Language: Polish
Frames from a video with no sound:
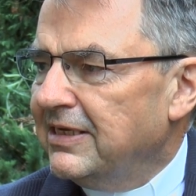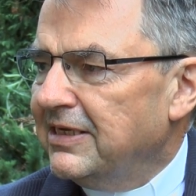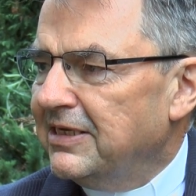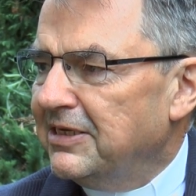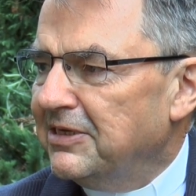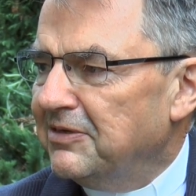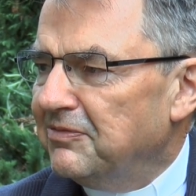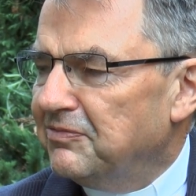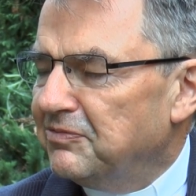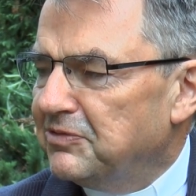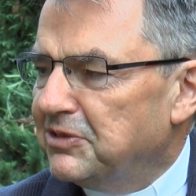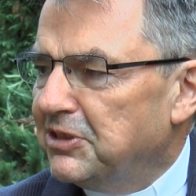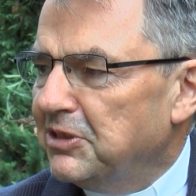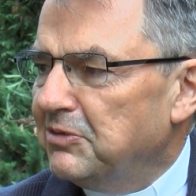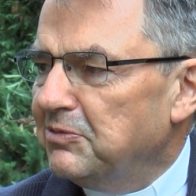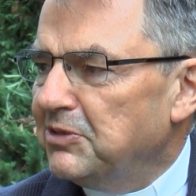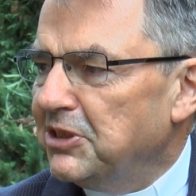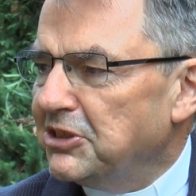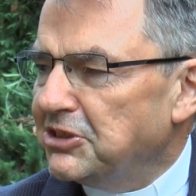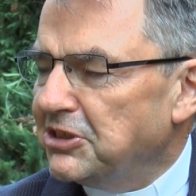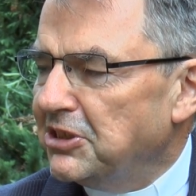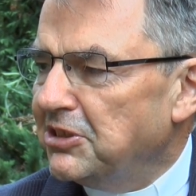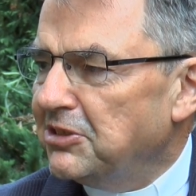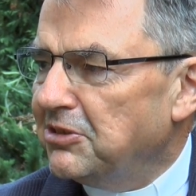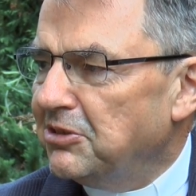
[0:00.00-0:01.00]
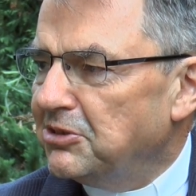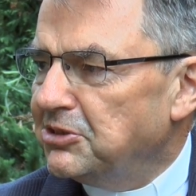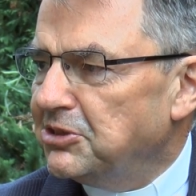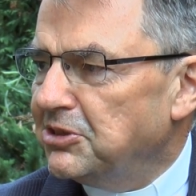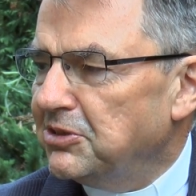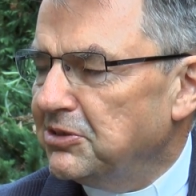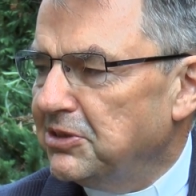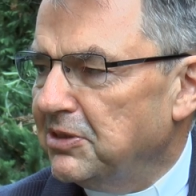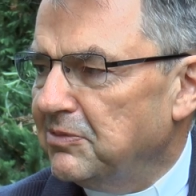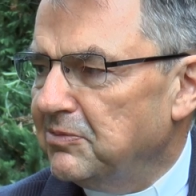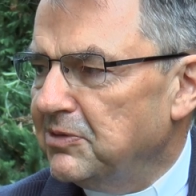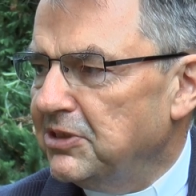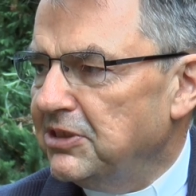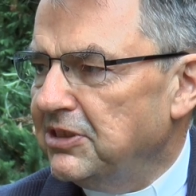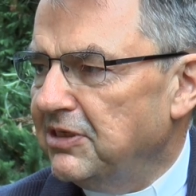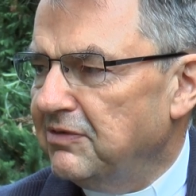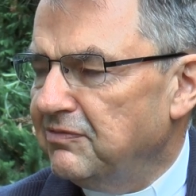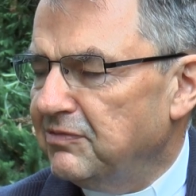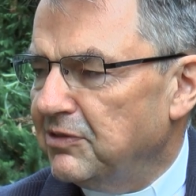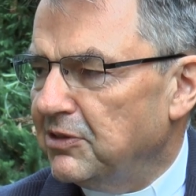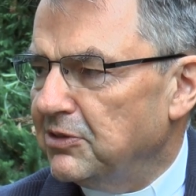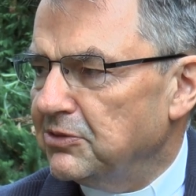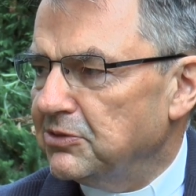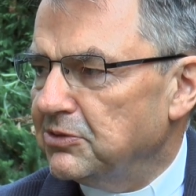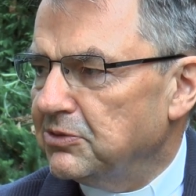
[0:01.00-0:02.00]
y, w tył, jeżeli chodzi o tę
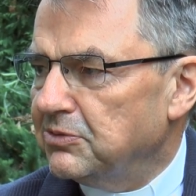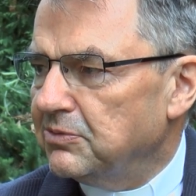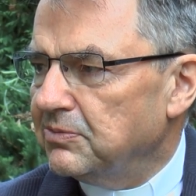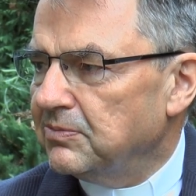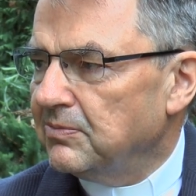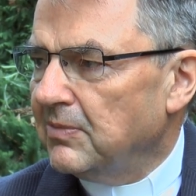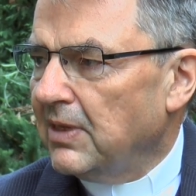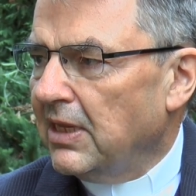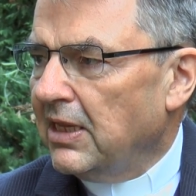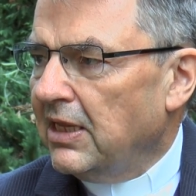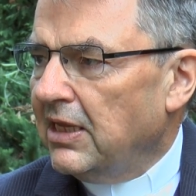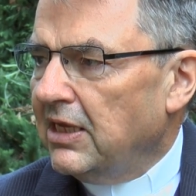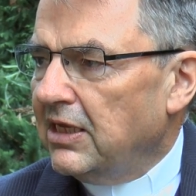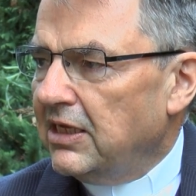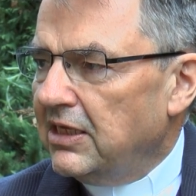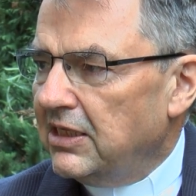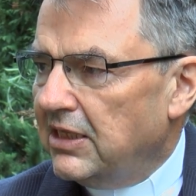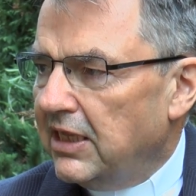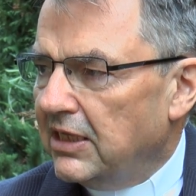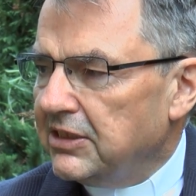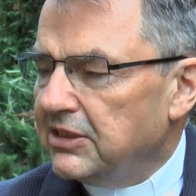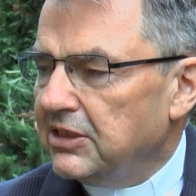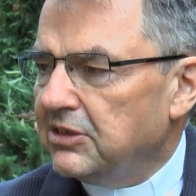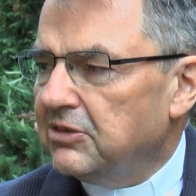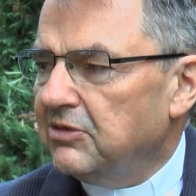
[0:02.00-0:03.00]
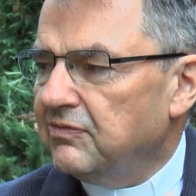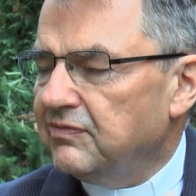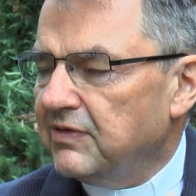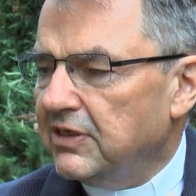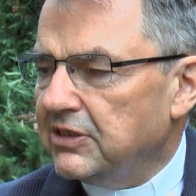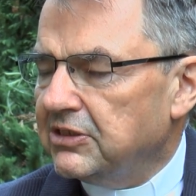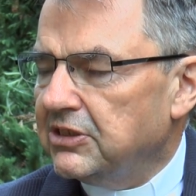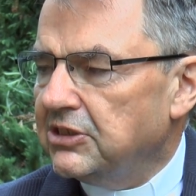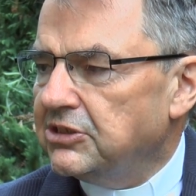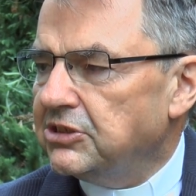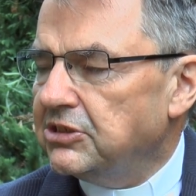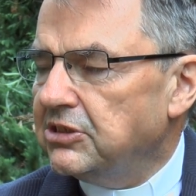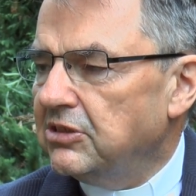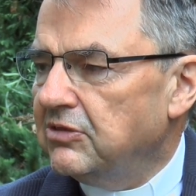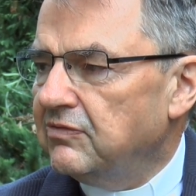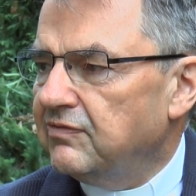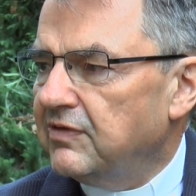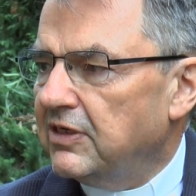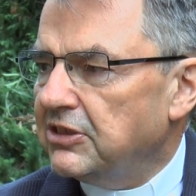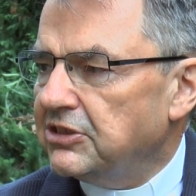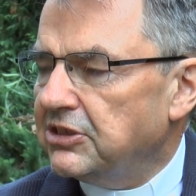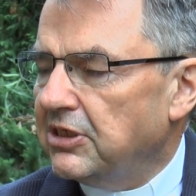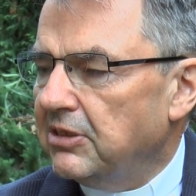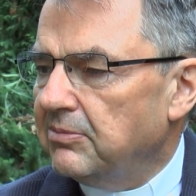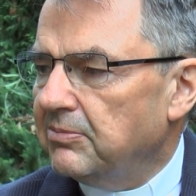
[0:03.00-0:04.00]
linię frontu. I dlatego faktycznie
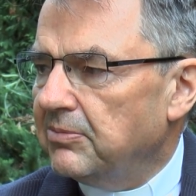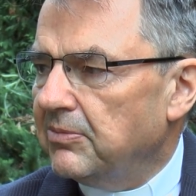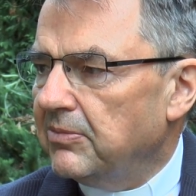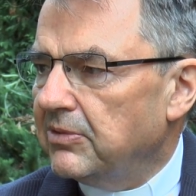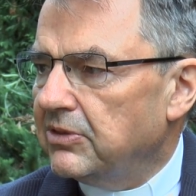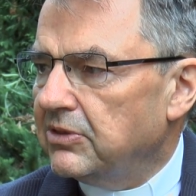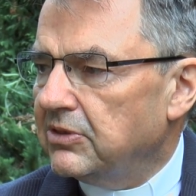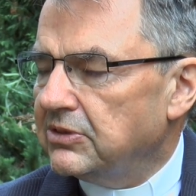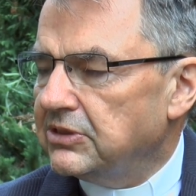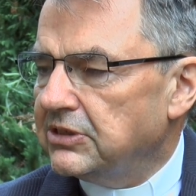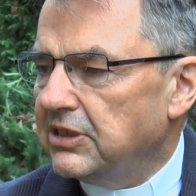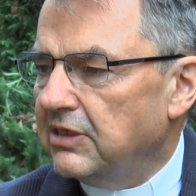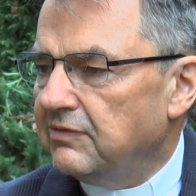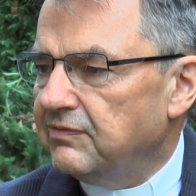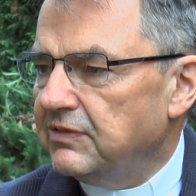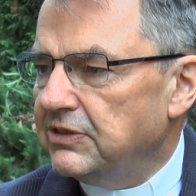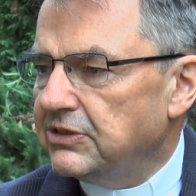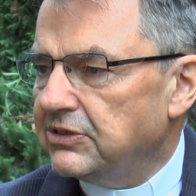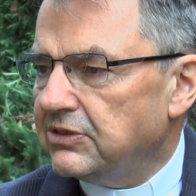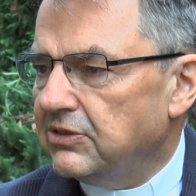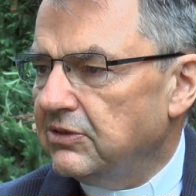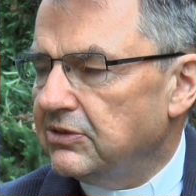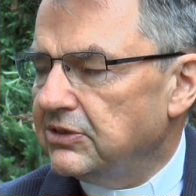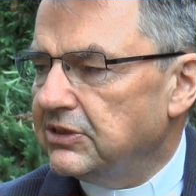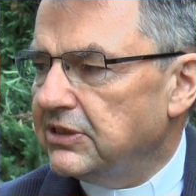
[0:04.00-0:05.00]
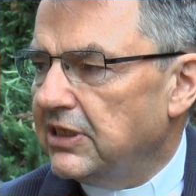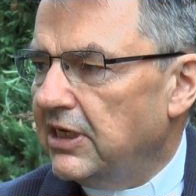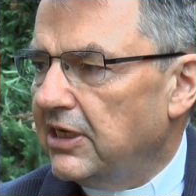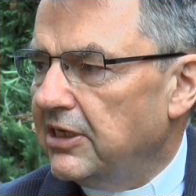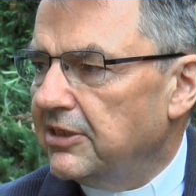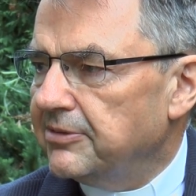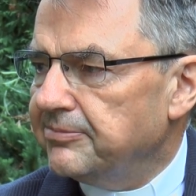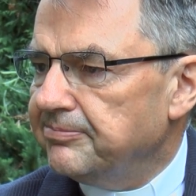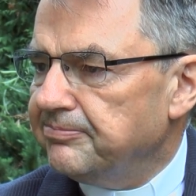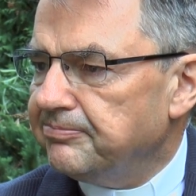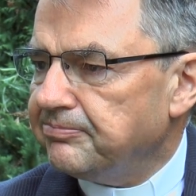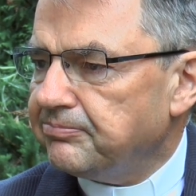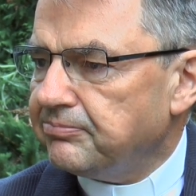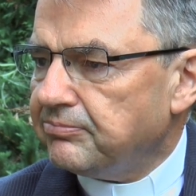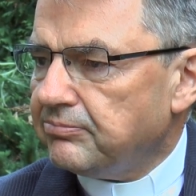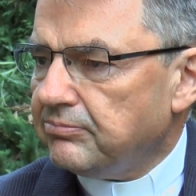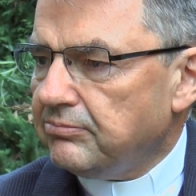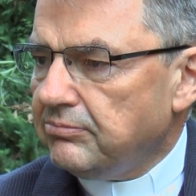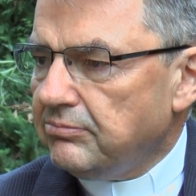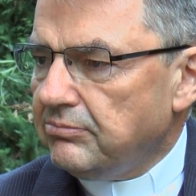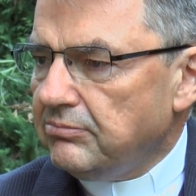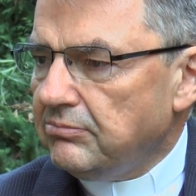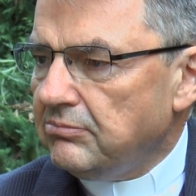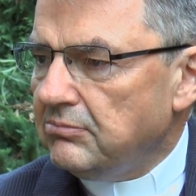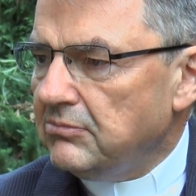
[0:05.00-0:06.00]
uważam to zjawisko za
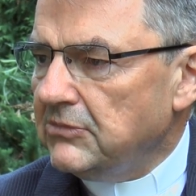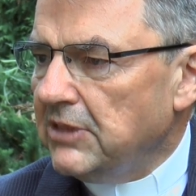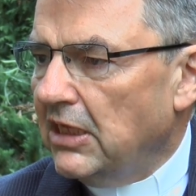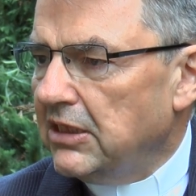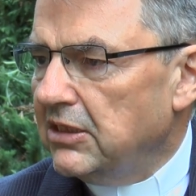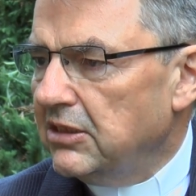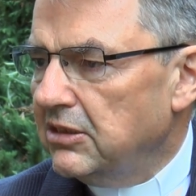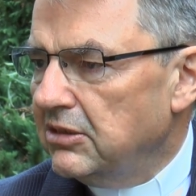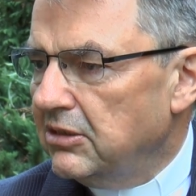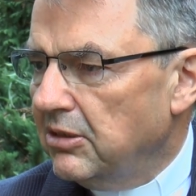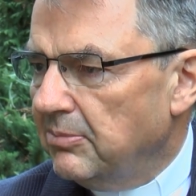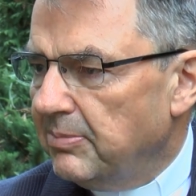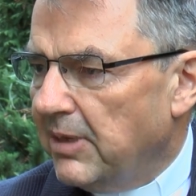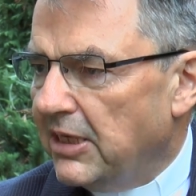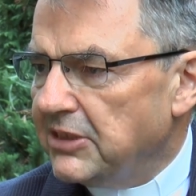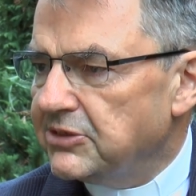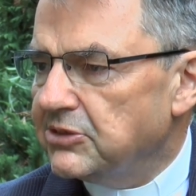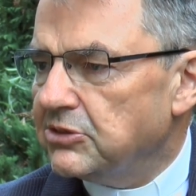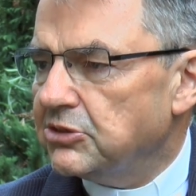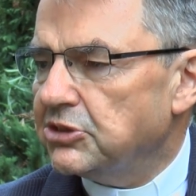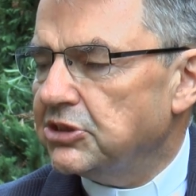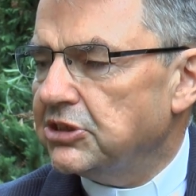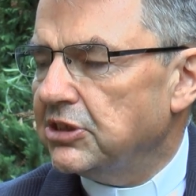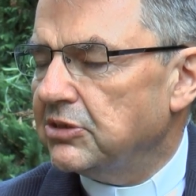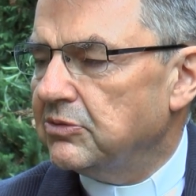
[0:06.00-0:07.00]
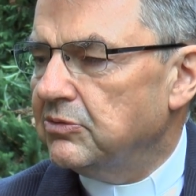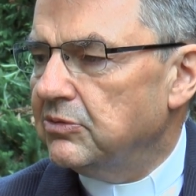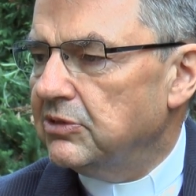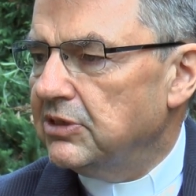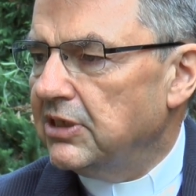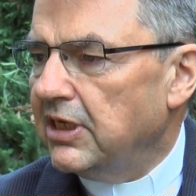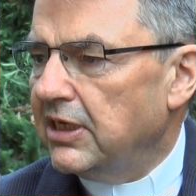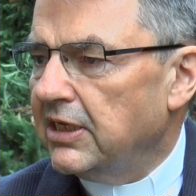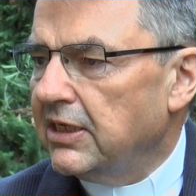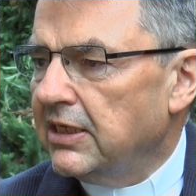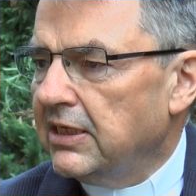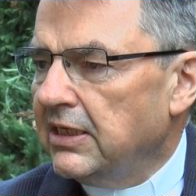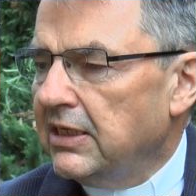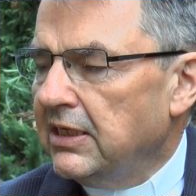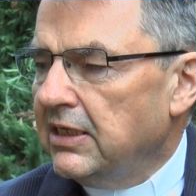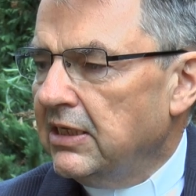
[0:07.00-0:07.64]
no, bardzo szczególne.